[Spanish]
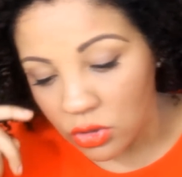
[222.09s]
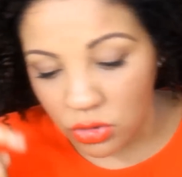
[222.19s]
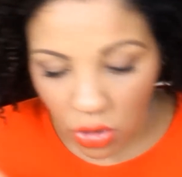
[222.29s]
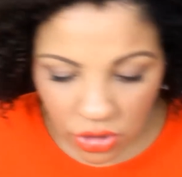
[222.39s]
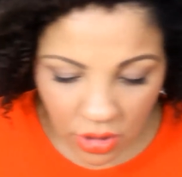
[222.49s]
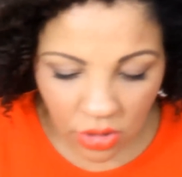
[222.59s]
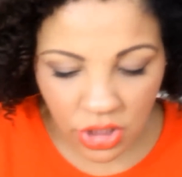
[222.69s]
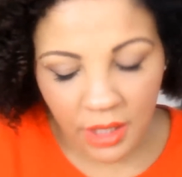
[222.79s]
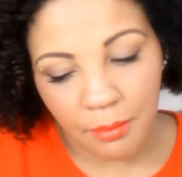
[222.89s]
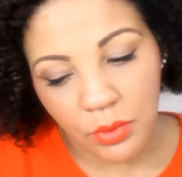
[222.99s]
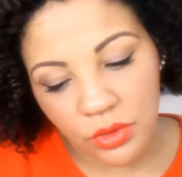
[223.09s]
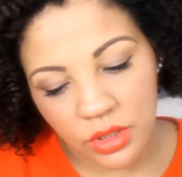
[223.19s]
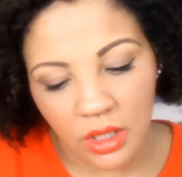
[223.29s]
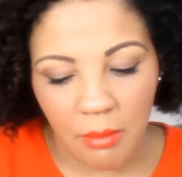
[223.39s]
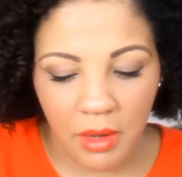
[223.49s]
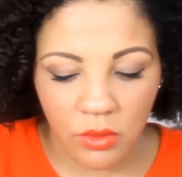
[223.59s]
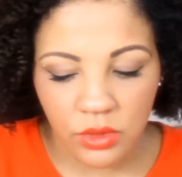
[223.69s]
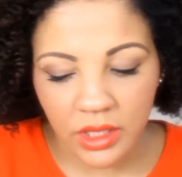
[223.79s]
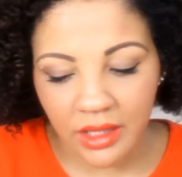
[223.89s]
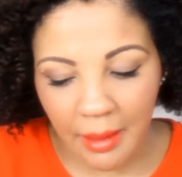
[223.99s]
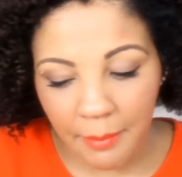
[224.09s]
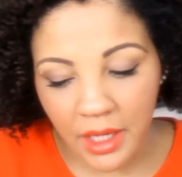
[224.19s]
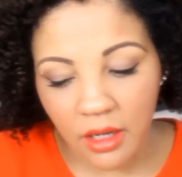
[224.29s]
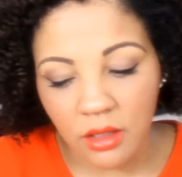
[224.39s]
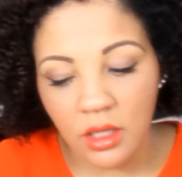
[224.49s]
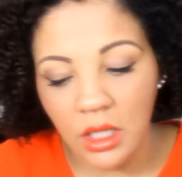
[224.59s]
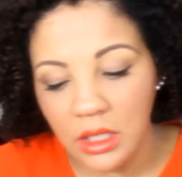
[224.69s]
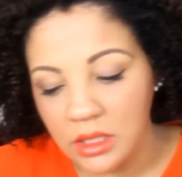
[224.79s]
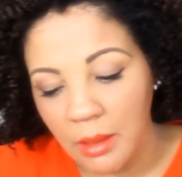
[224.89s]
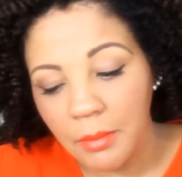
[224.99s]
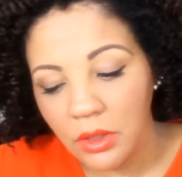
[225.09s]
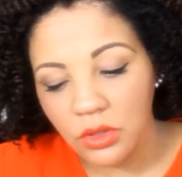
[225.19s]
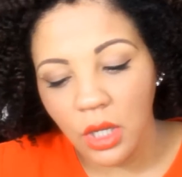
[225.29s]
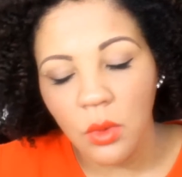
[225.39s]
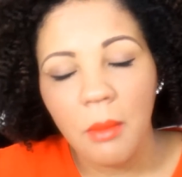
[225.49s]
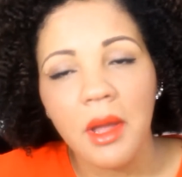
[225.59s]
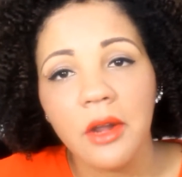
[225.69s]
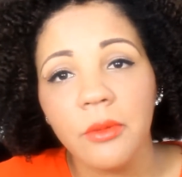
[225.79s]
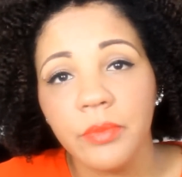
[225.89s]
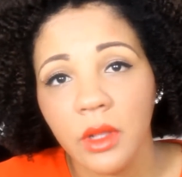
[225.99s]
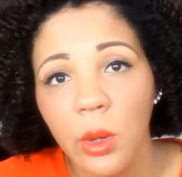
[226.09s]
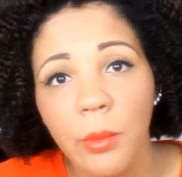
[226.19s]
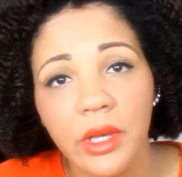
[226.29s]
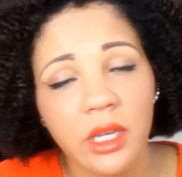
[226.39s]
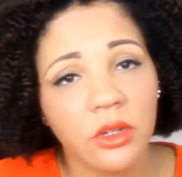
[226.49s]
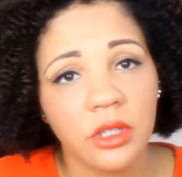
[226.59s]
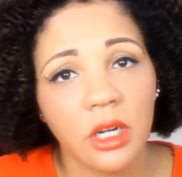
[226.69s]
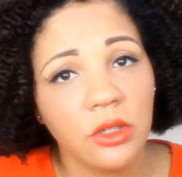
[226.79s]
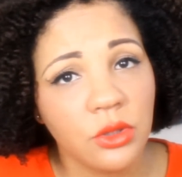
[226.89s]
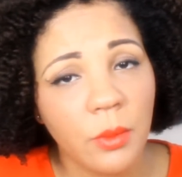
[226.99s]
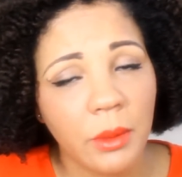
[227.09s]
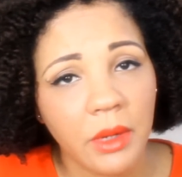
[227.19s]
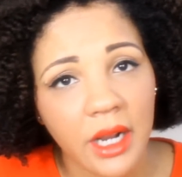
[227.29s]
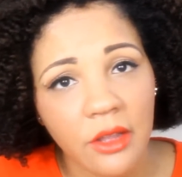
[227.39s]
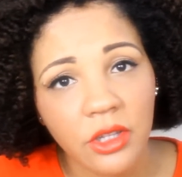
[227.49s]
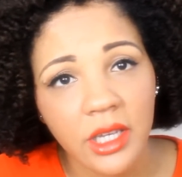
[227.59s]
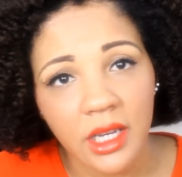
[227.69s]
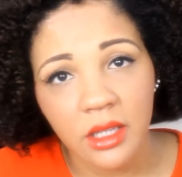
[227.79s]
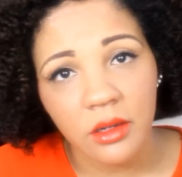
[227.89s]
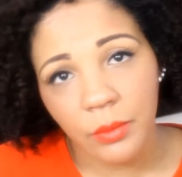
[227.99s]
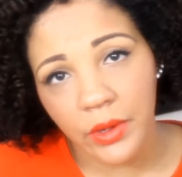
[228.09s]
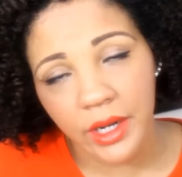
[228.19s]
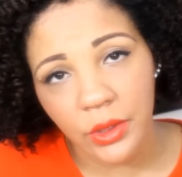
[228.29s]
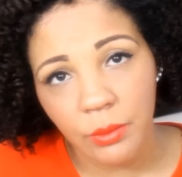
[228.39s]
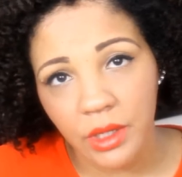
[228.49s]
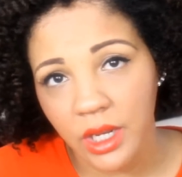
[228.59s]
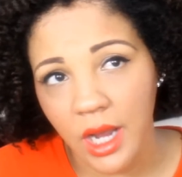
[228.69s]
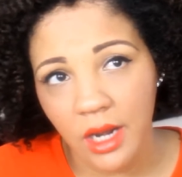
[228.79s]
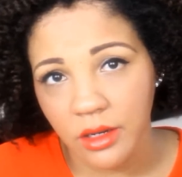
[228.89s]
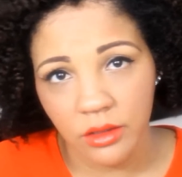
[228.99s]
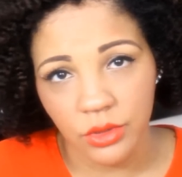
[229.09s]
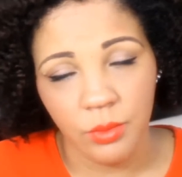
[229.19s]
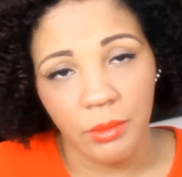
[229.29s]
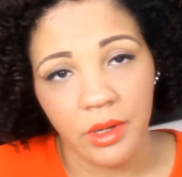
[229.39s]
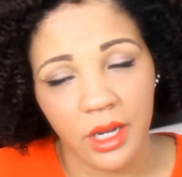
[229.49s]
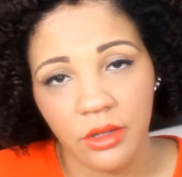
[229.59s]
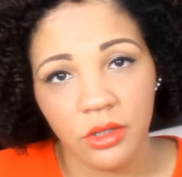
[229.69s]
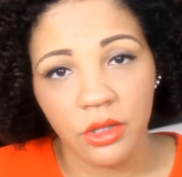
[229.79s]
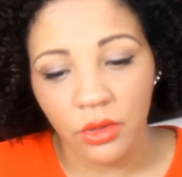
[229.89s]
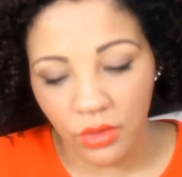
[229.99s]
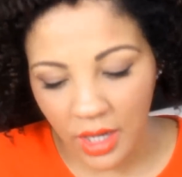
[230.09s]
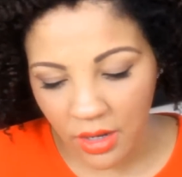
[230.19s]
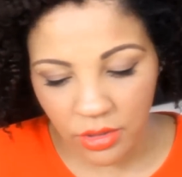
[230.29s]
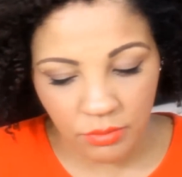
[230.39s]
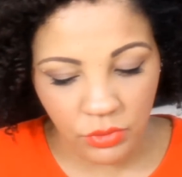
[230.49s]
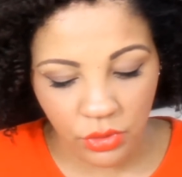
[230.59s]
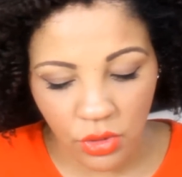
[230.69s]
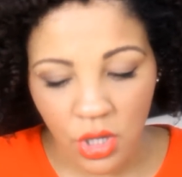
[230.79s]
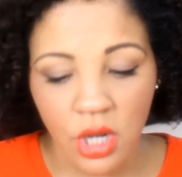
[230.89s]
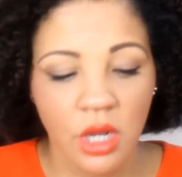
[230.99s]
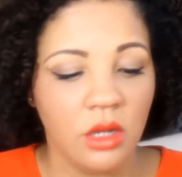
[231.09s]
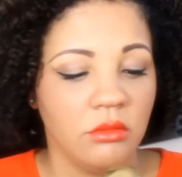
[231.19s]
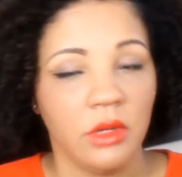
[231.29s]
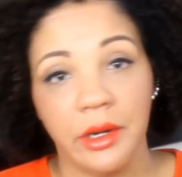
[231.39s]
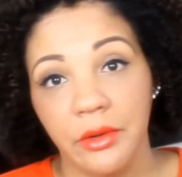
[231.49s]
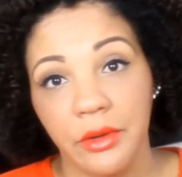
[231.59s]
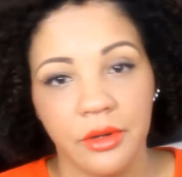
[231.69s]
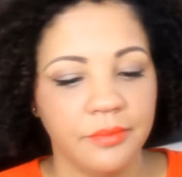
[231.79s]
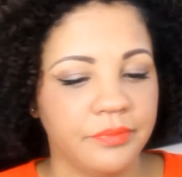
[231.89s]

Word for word: Dos de los champús que me gustan también y siempre lo tengo a mano, lo pueden encontrar en los supermercados de aquí de República Dominicana y en los supermercados de todos los lados del mundo, creo yo.